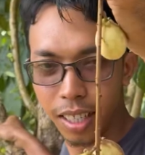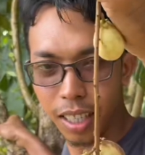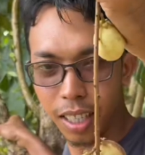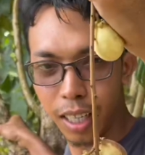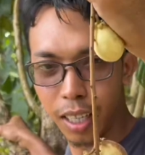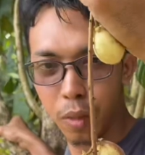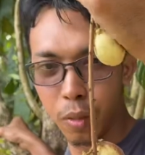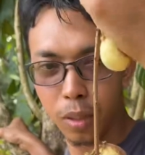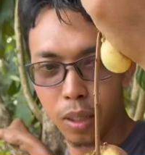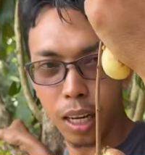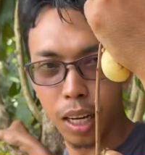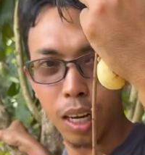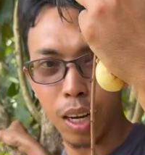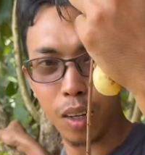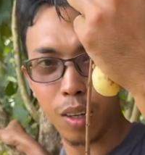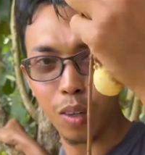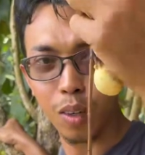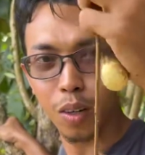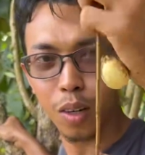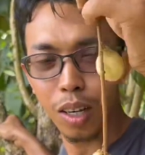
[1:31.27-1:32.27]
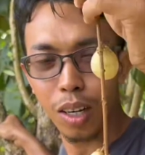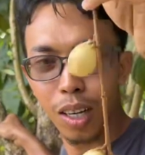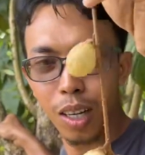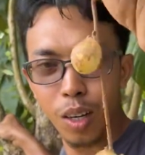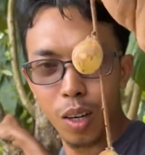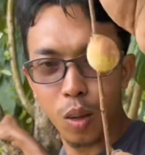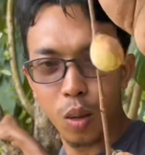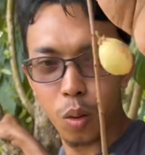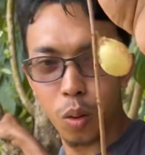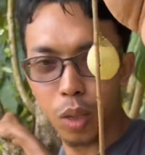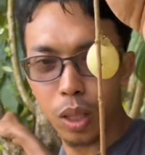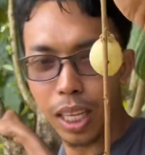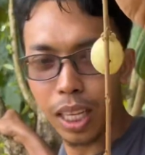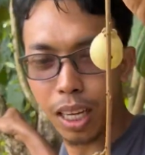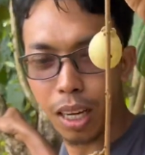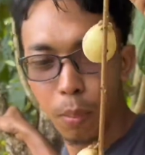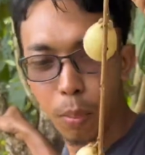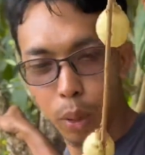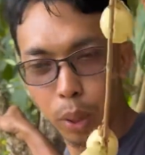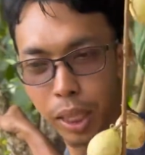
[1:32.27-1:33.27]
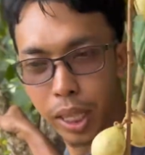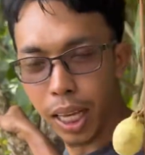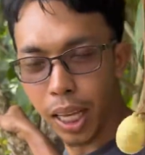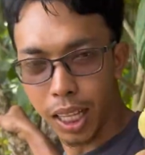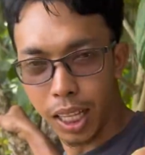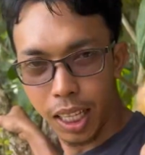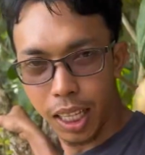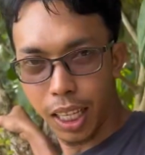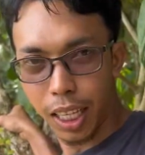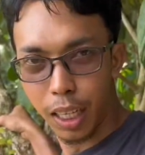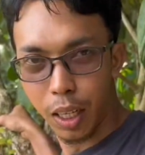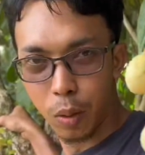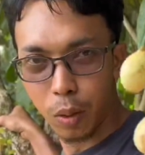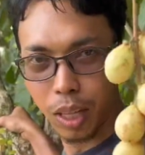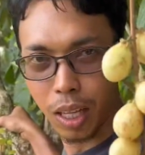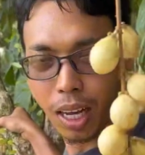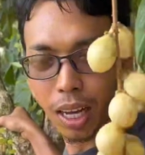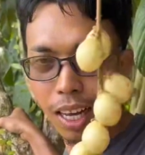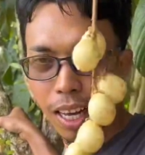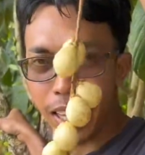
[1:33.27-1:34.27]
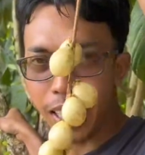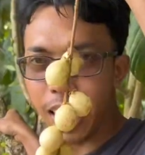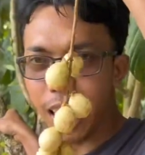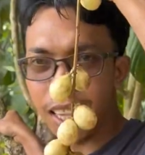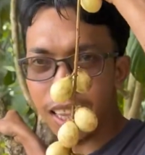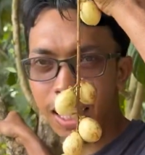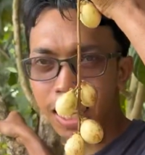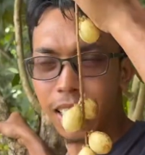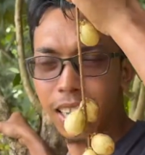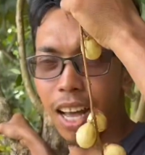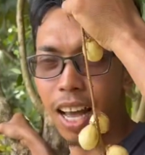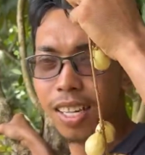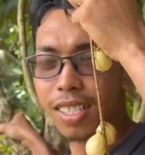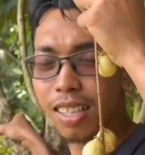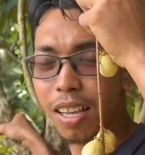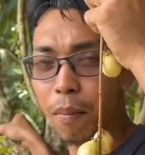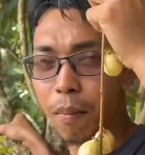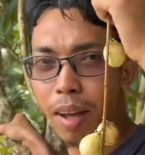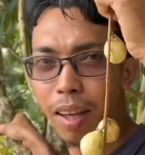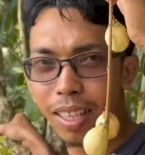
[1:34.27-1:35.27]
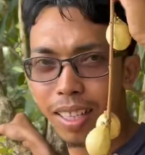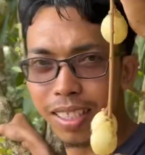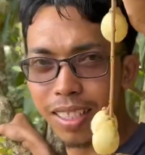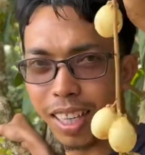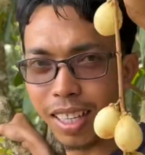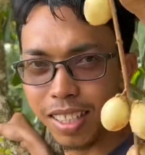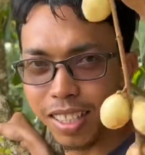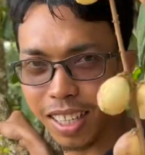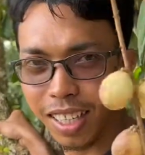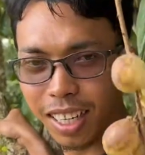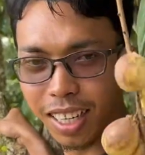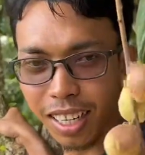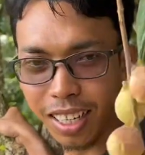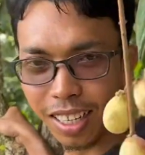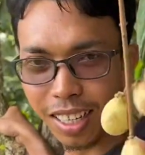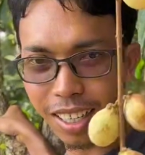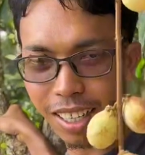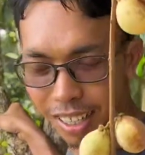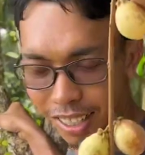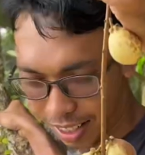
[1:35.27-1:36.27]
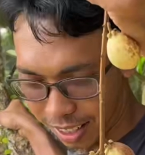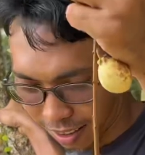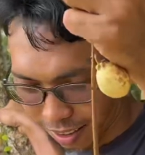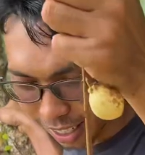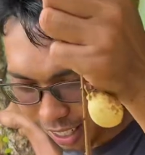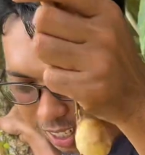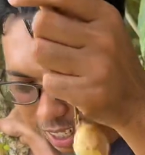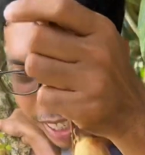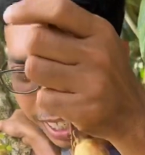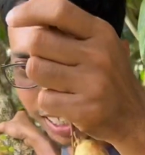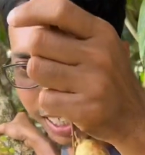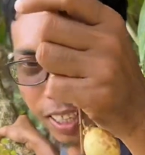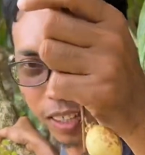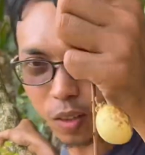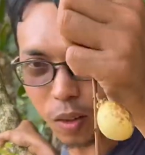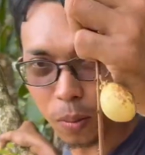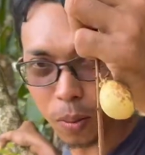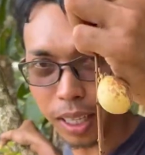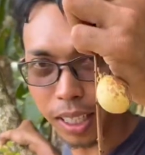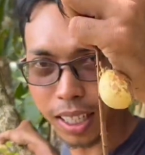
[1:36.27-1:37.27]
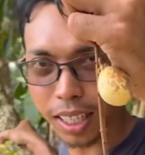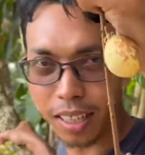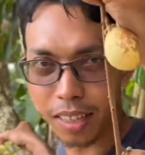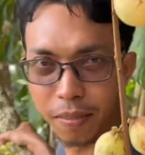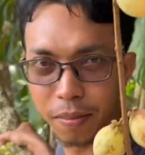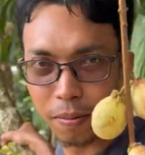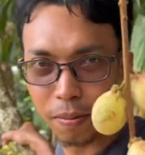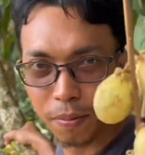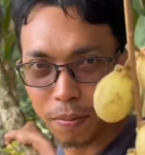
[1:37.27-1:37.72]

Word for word: Ini udah kuning keputihan ini. Ini udah enak nih. Asam manisnya segar. Oke, ini kita cobain ya.